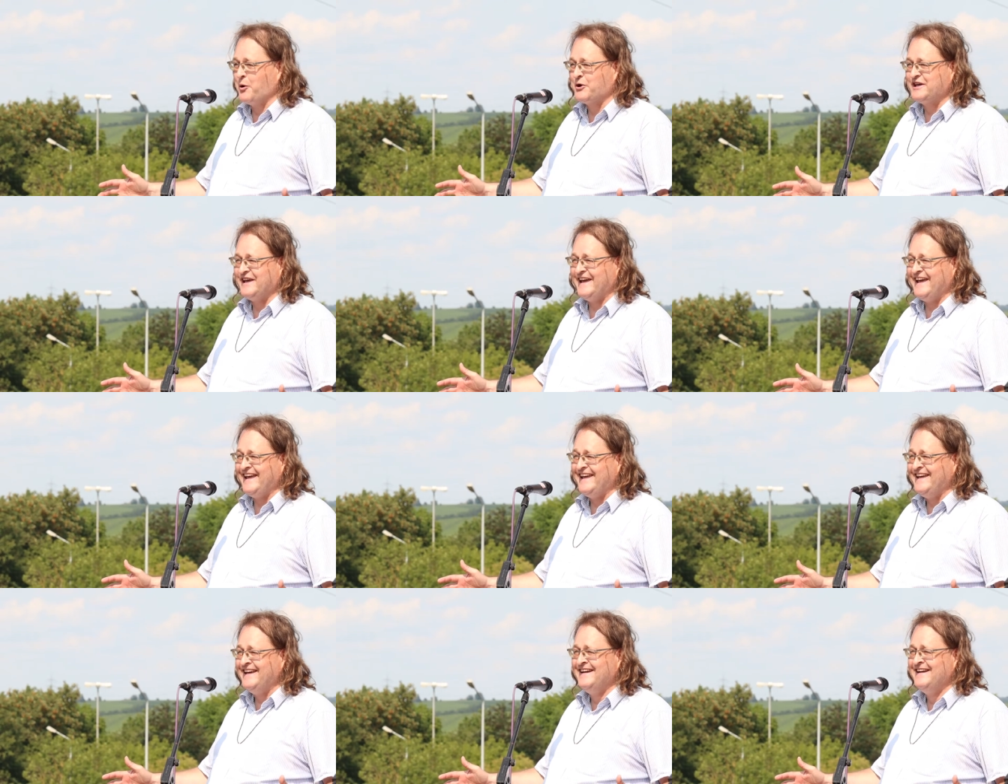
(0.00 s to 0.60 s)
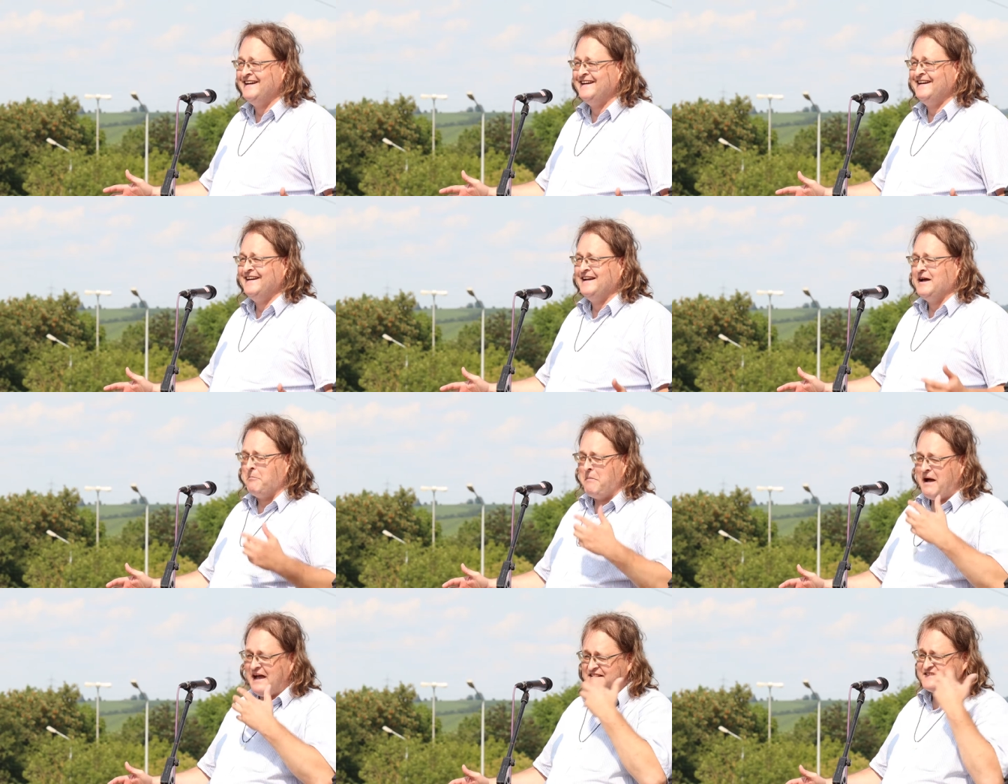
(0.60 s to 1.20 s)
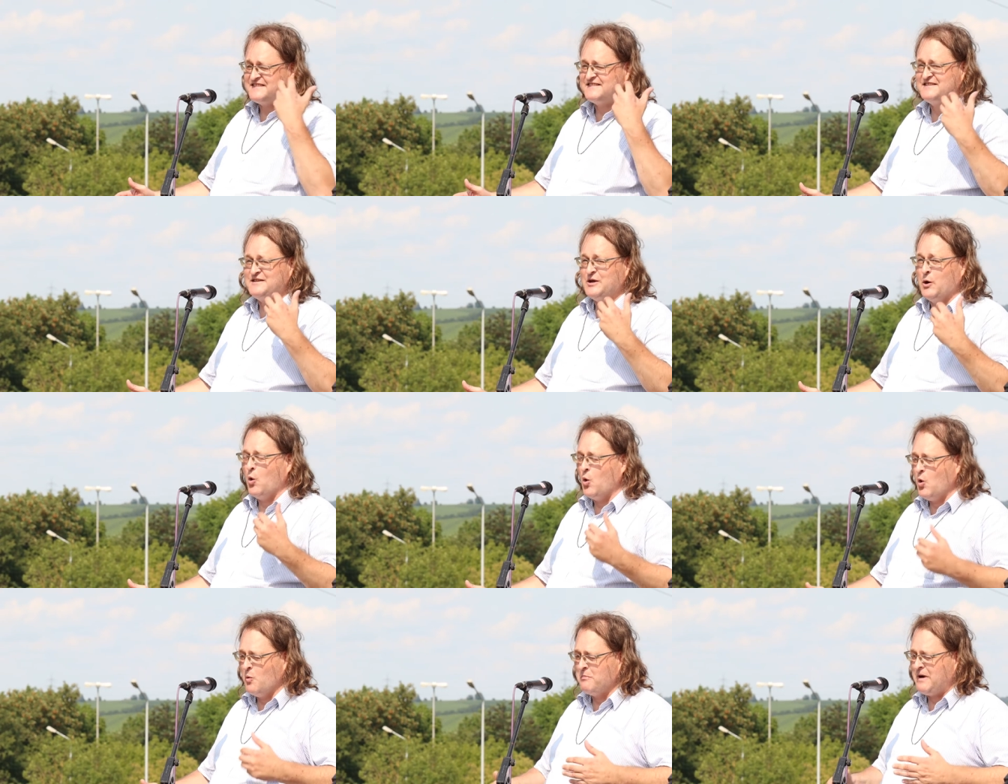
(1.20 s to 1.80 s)
okay? Meistens
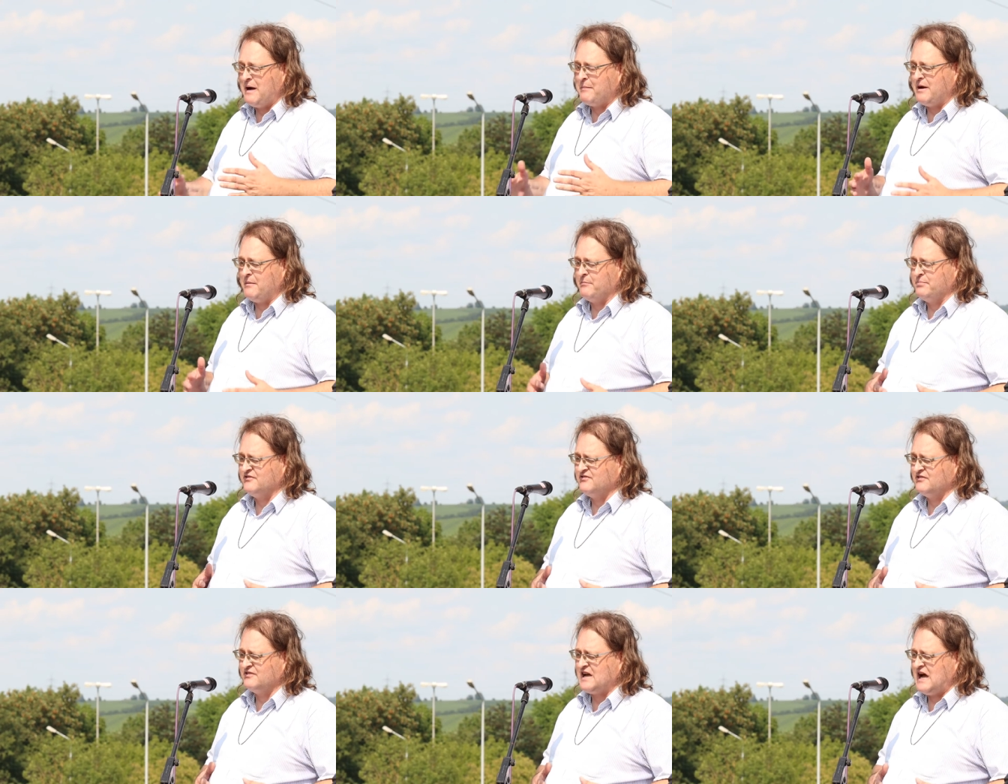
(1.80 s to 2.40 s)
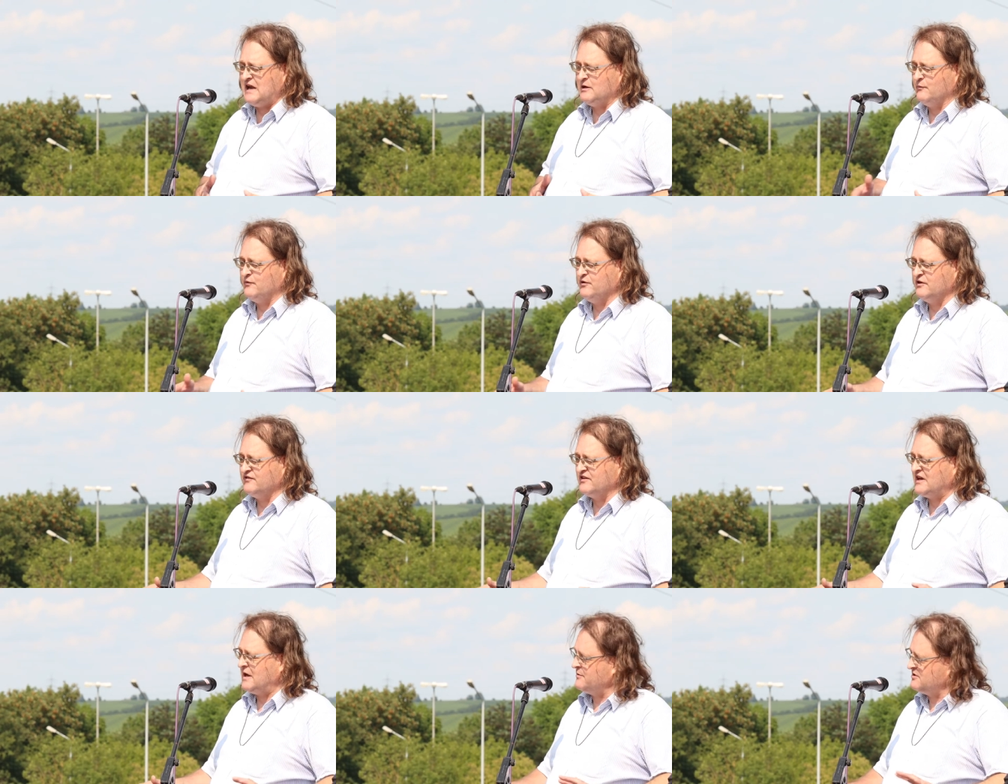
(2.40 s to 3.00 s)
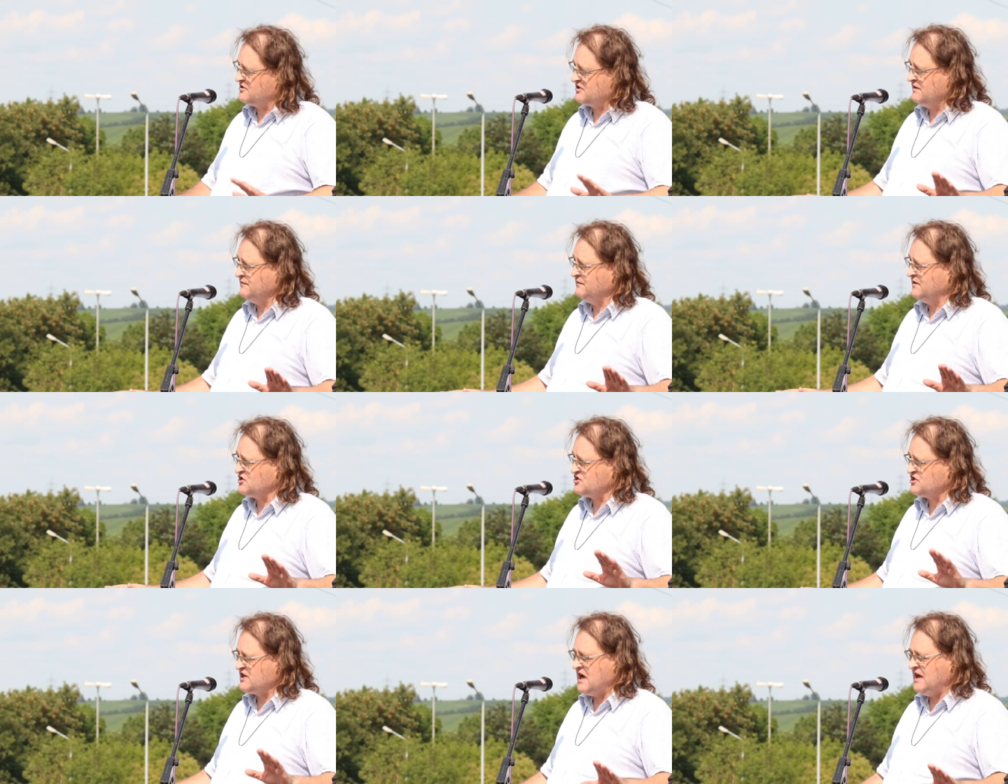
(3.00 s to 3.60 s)
hier oben, aber ein bisschen Kalium-40 habe ich drin.
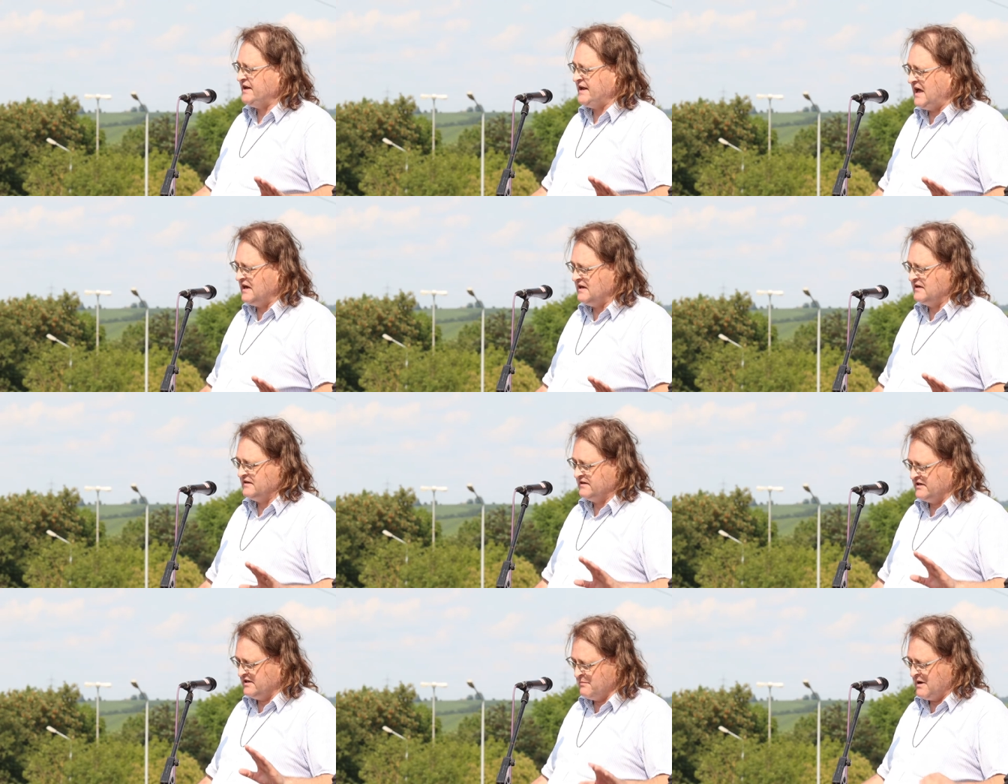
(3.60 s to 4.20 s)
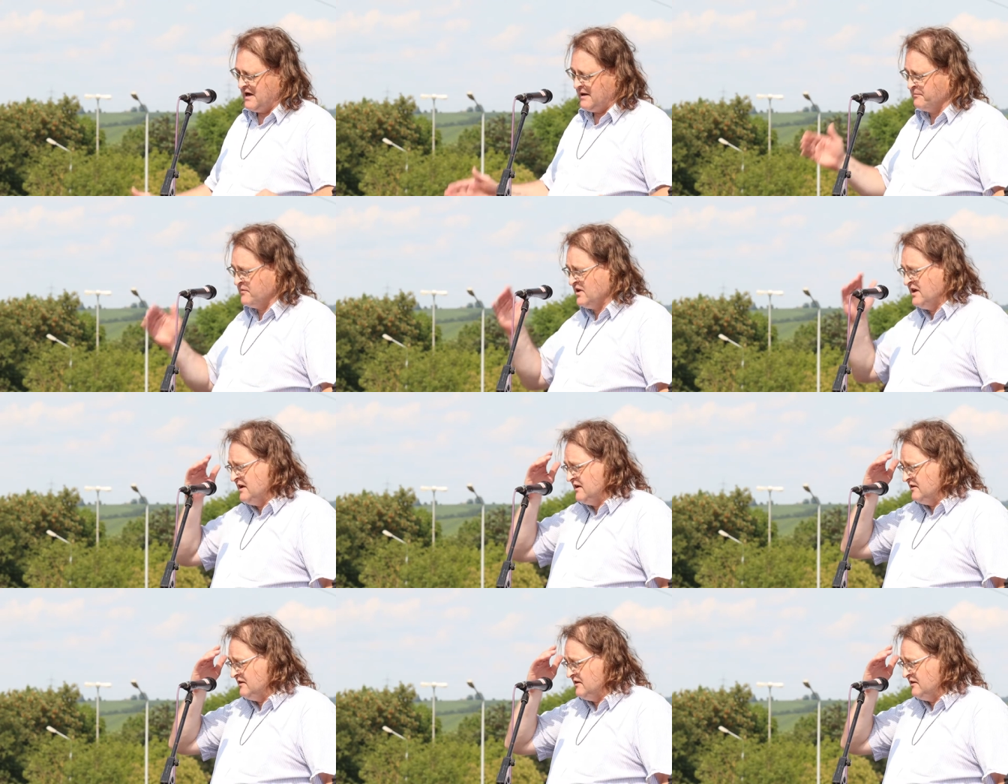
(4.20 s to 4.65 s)
Wir strahlen alle immer.